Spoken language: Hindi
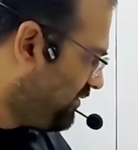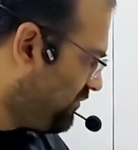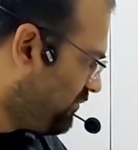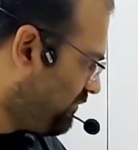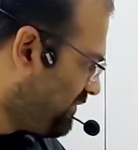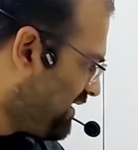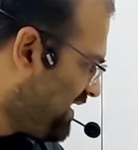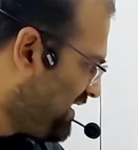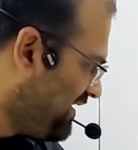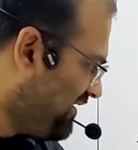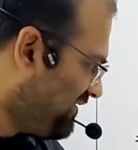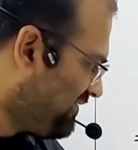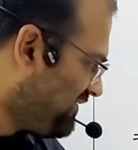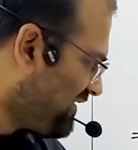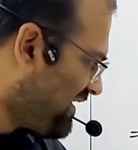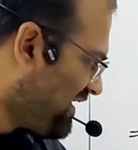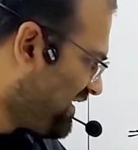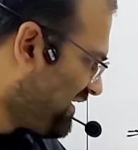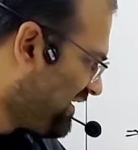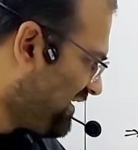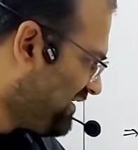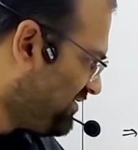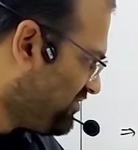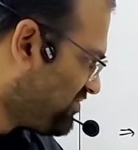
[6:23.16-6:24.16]
टू माइनस
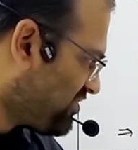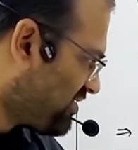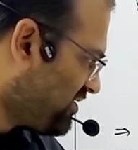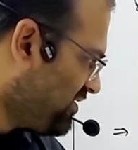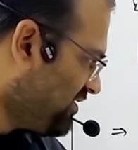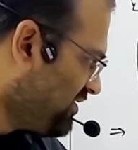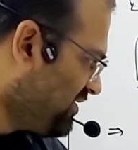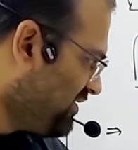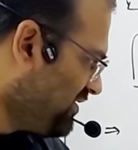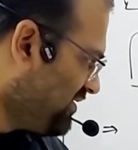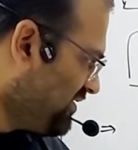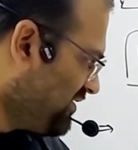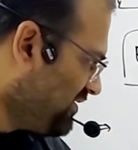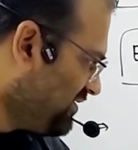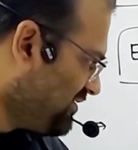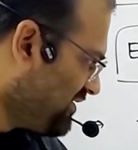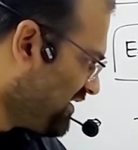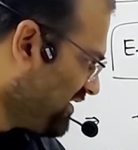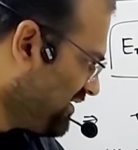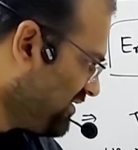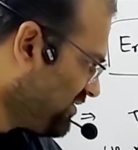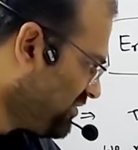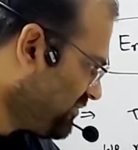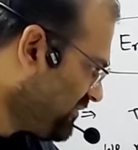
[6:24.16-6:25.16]
आर एच
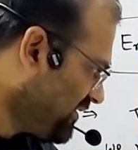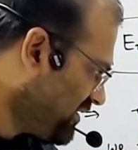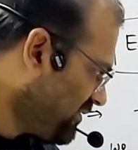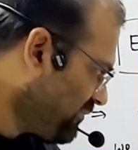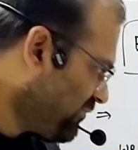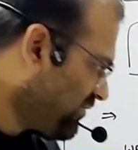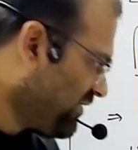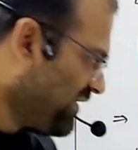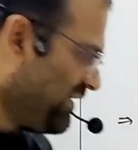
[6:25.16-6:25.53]
जेड स्क्वायर अपॉन